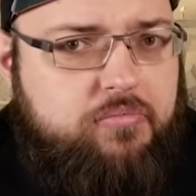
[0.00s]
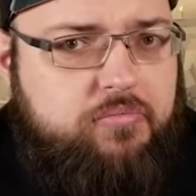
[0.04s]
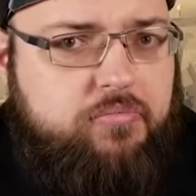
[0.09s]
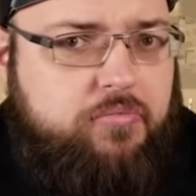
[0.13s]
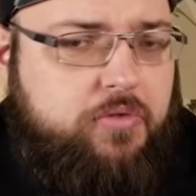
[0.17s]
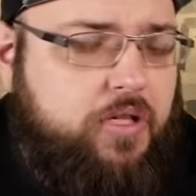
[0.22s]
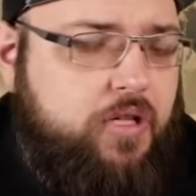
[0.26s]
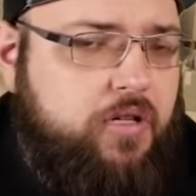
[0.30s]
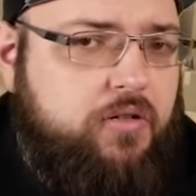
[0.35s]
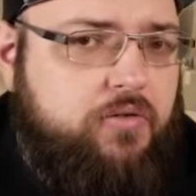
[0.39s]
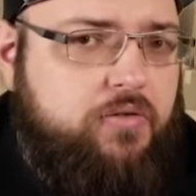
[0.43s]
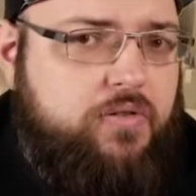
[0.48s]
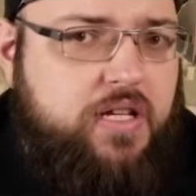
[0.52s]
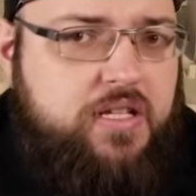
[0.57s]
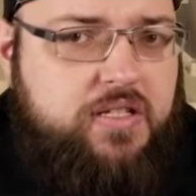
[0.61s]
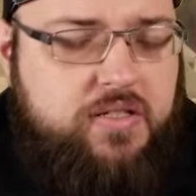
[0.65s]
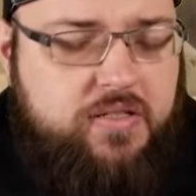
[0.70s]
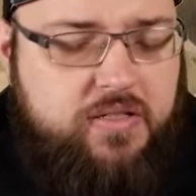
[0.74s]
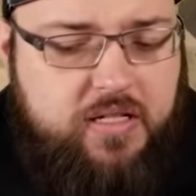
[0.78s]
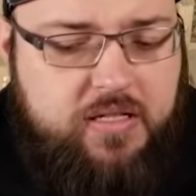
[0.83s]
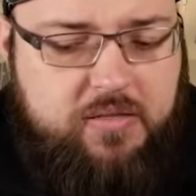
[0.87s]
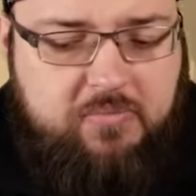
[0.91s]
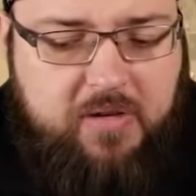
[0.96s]
Ne?
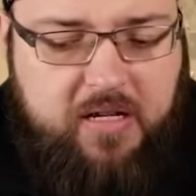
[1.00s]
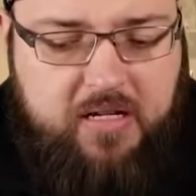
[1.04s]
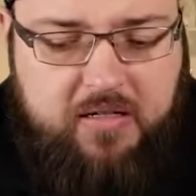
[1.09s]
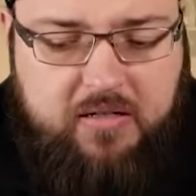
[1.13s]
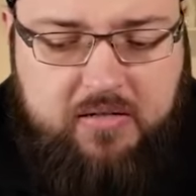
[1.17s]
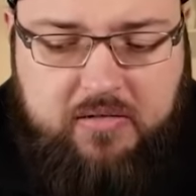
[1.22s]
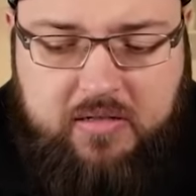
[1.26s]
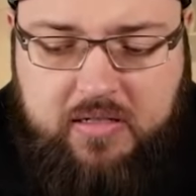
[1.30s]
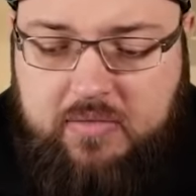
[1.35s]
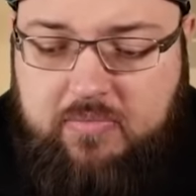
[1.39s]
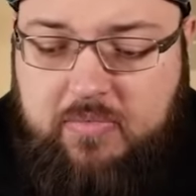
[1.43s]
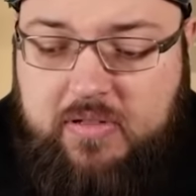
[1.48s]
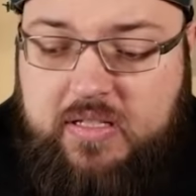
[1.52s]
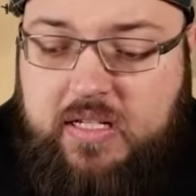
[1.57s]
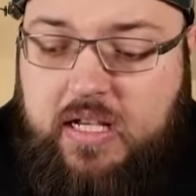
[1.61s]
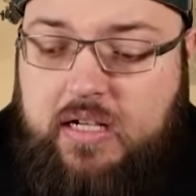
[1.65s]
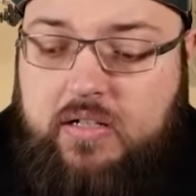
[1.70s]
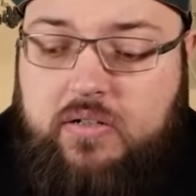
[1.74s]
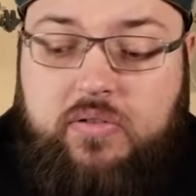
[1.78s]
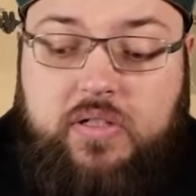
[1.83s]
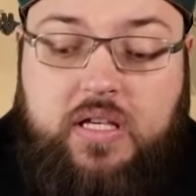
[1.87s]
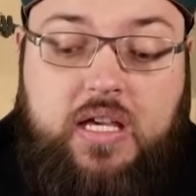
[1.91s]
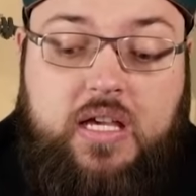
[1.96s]
Dass, dass, man, dass man
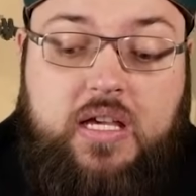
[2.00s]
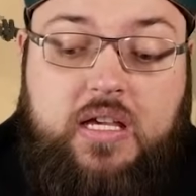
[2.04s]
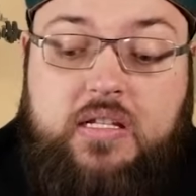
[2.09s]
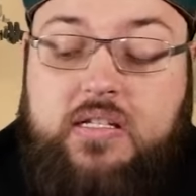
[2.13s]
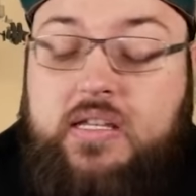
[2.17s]
sagt, okay,